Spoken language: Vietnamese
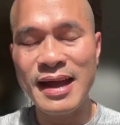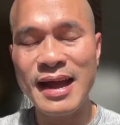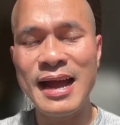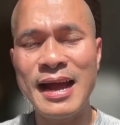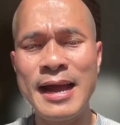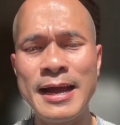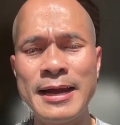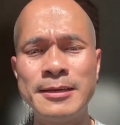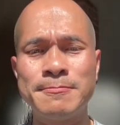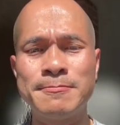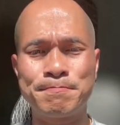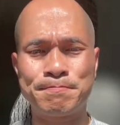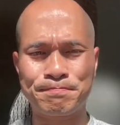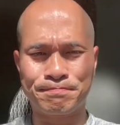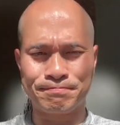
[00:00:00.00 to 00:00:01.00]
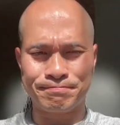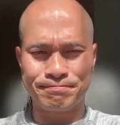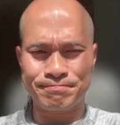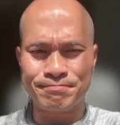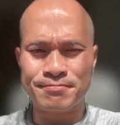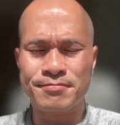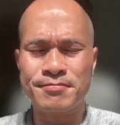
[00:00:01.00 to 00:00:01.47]
À,
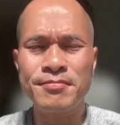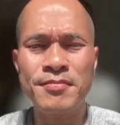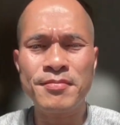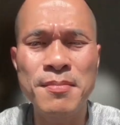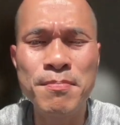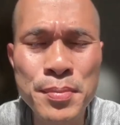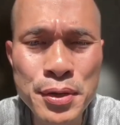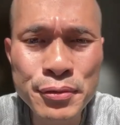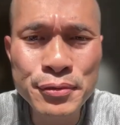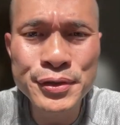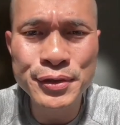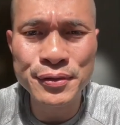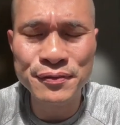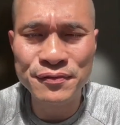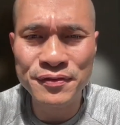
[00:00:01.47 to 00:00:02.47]
mutual